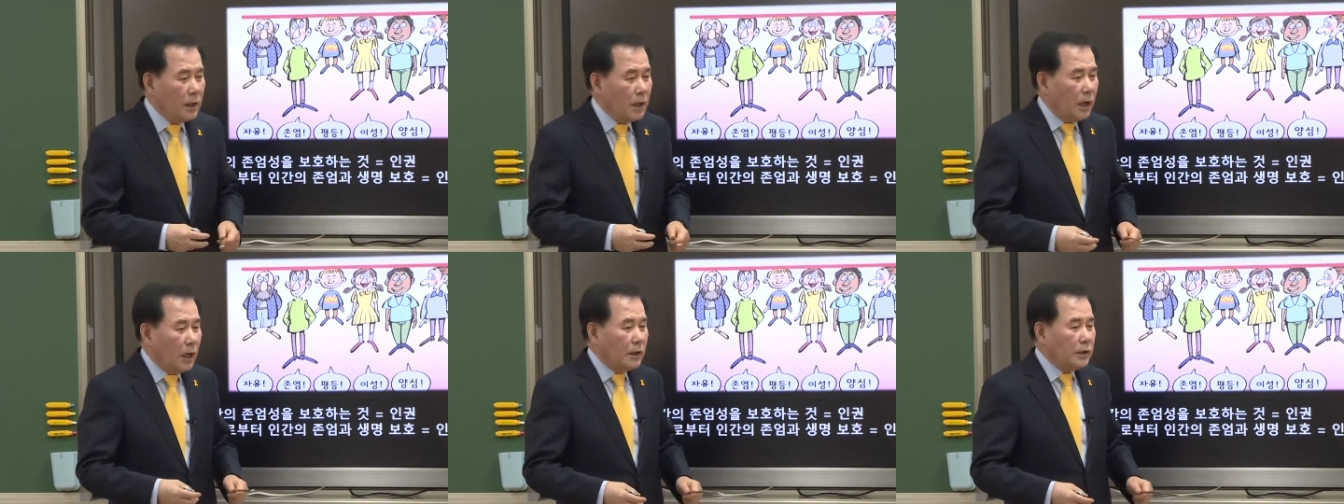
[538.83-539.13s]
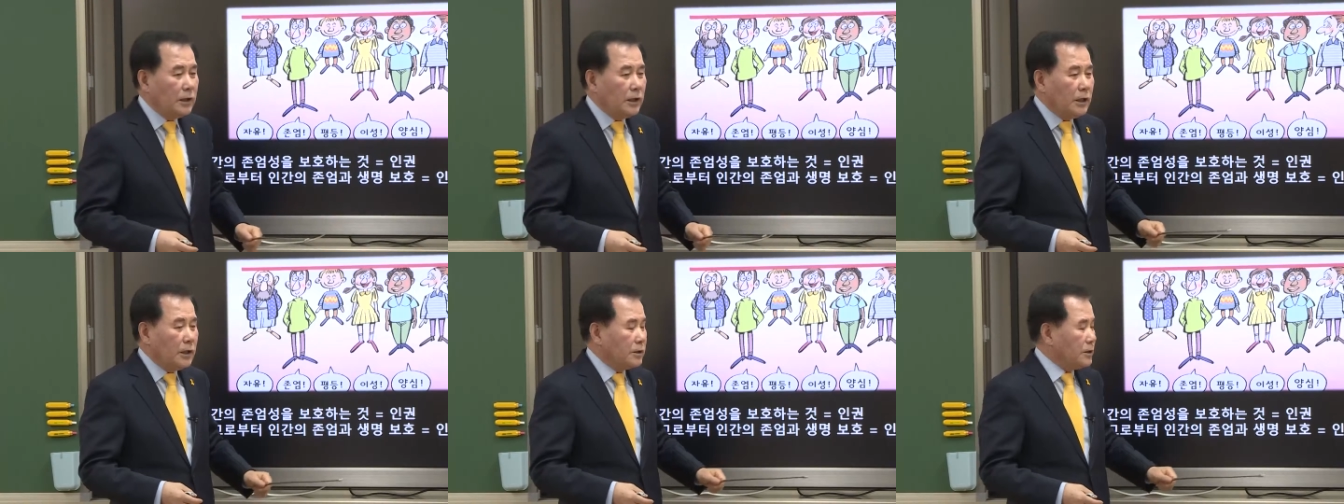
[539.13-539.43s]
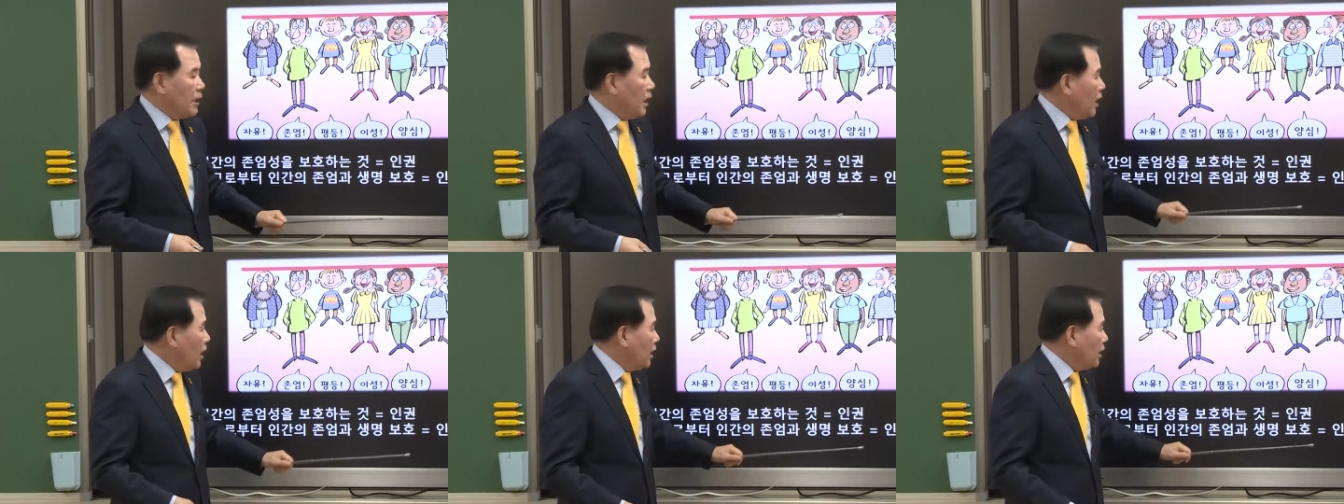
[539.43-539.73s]
아니,
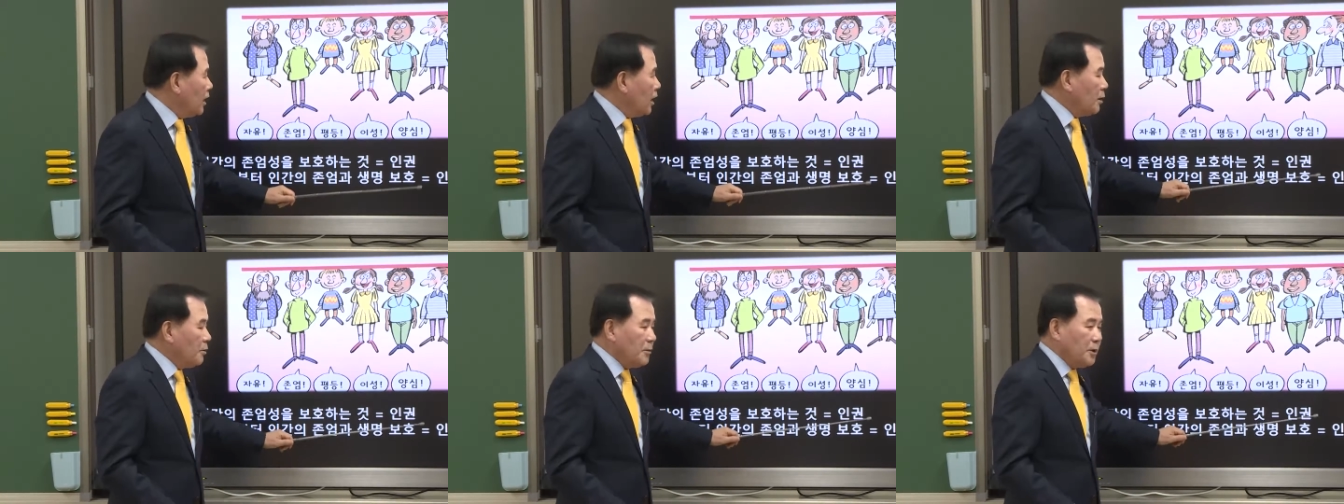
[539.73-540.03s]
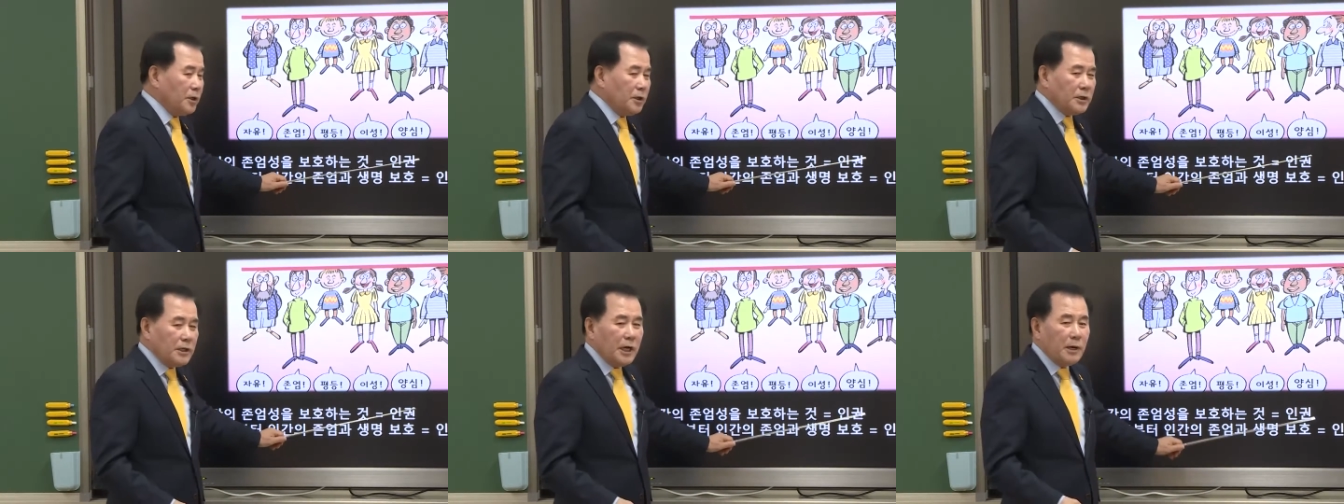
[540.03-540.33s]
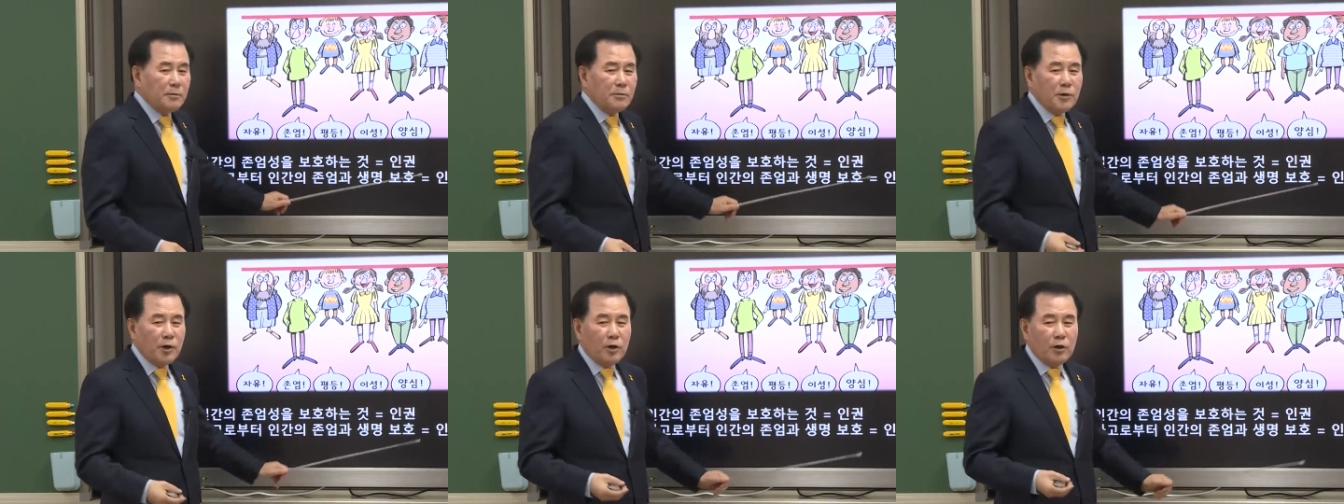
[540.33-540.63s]
사람이
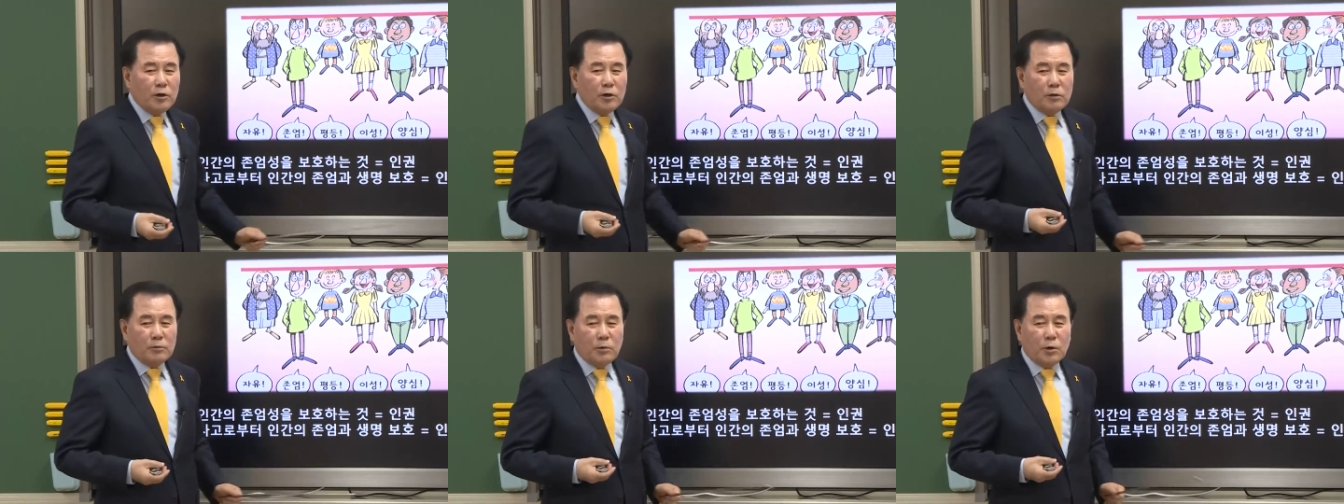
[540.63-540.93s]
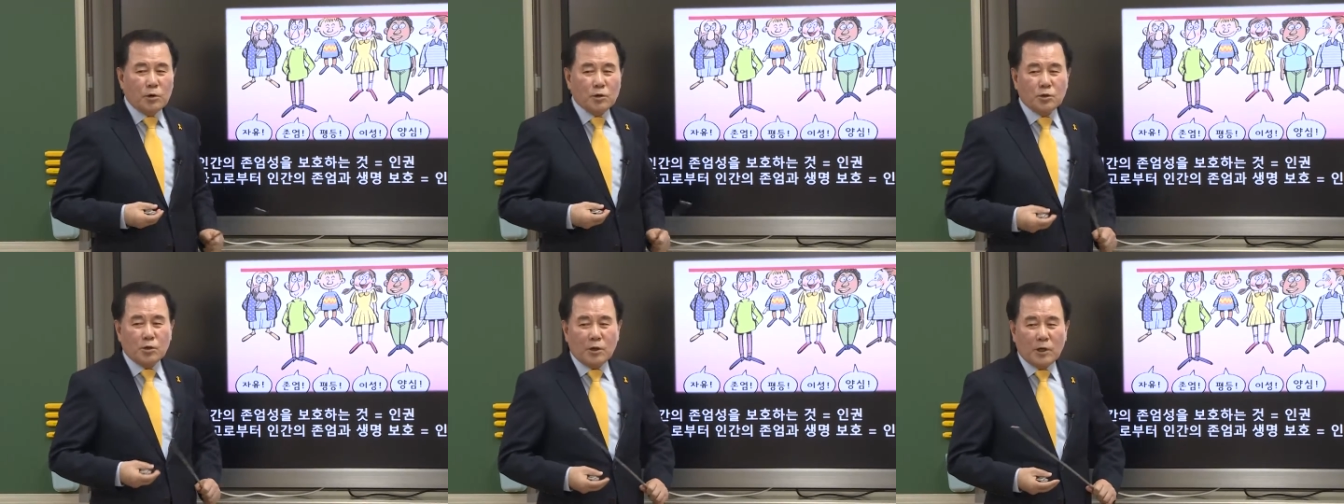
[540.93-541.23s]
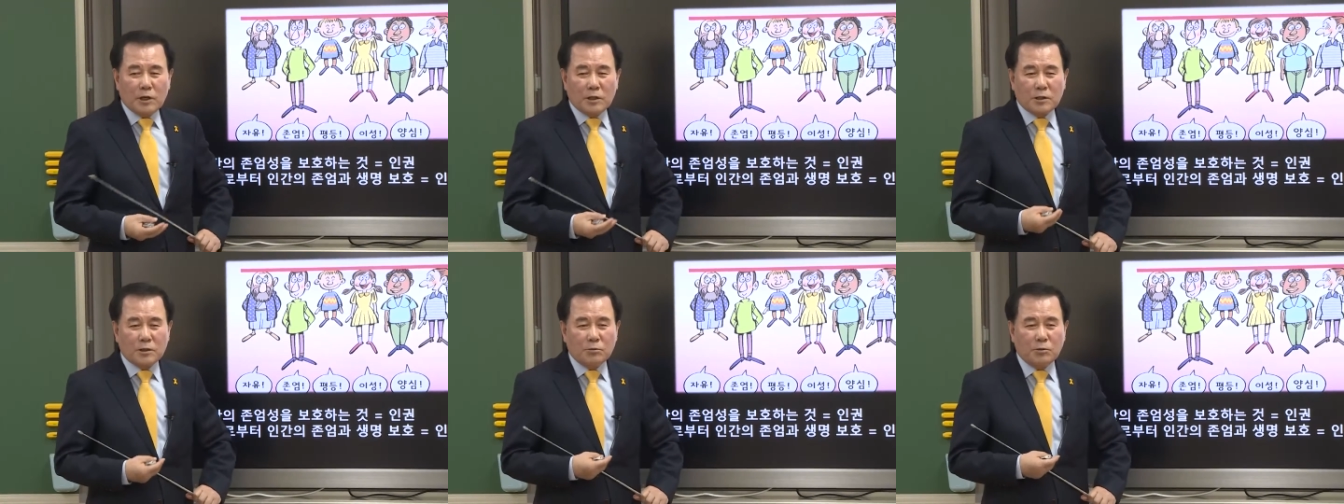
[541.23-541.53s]
생명을
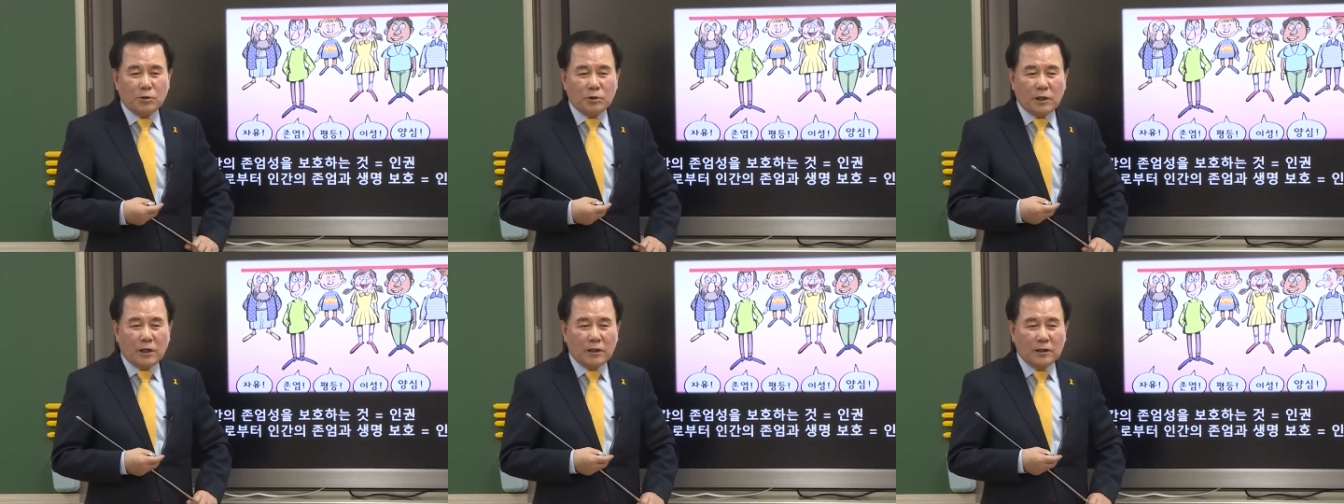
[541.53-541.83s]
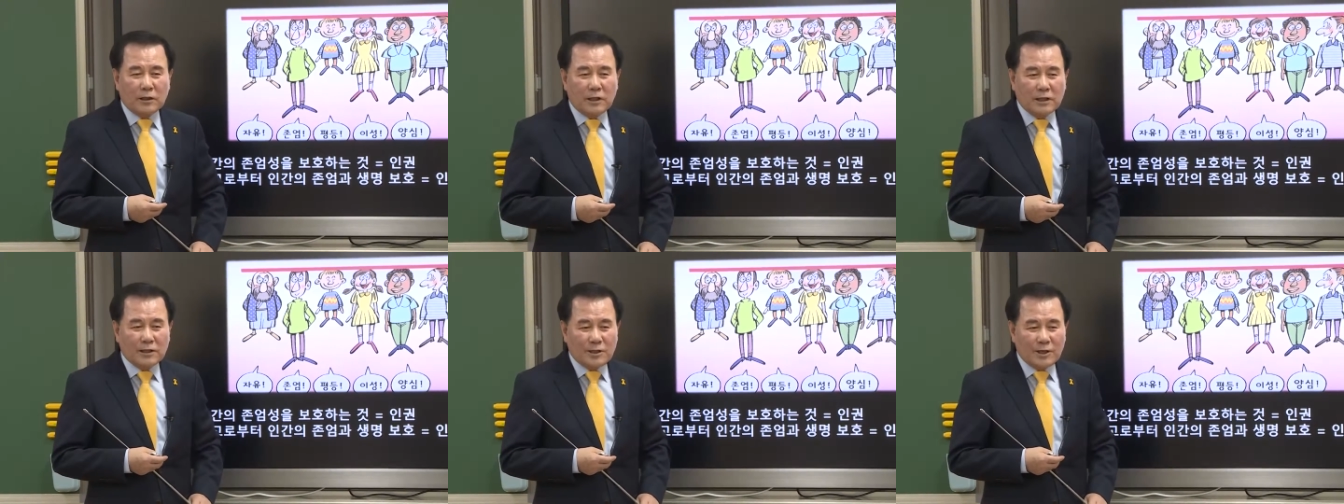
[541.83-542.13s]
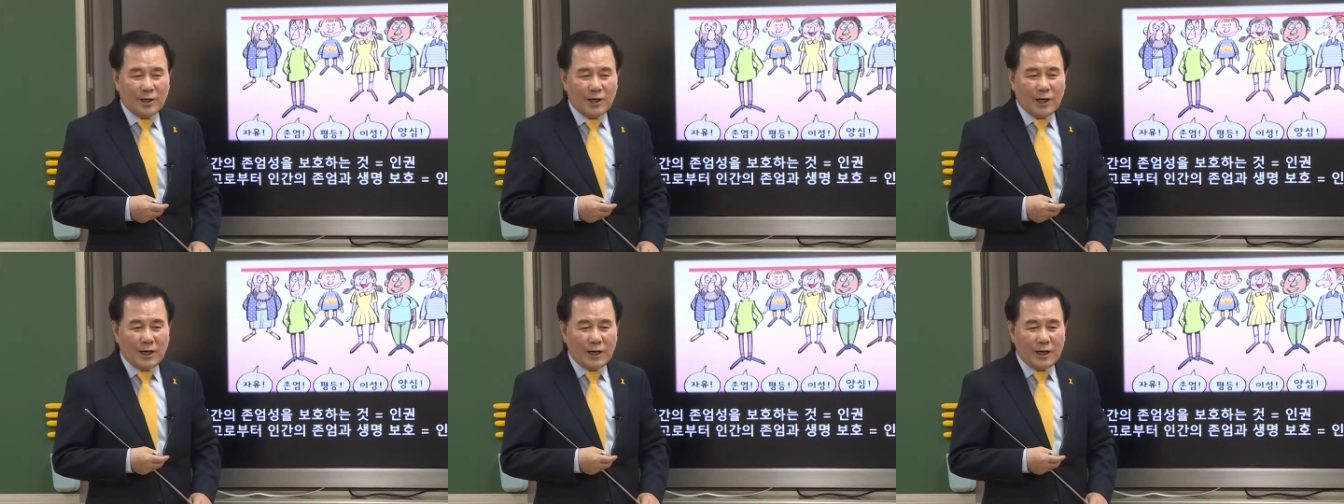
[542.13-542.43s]
보존하지 못한
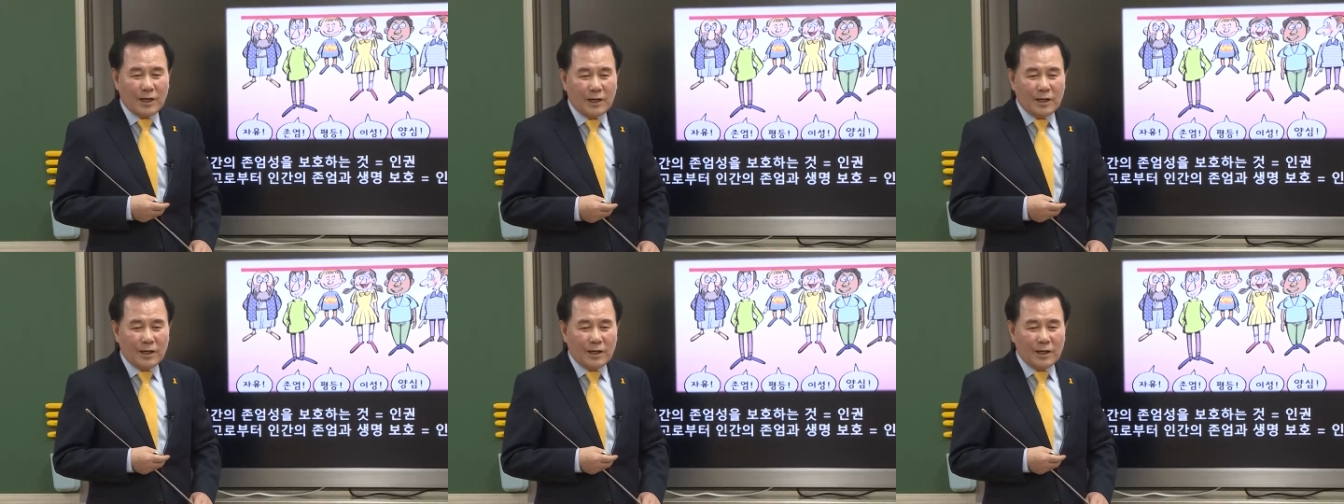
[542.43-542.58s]
데서야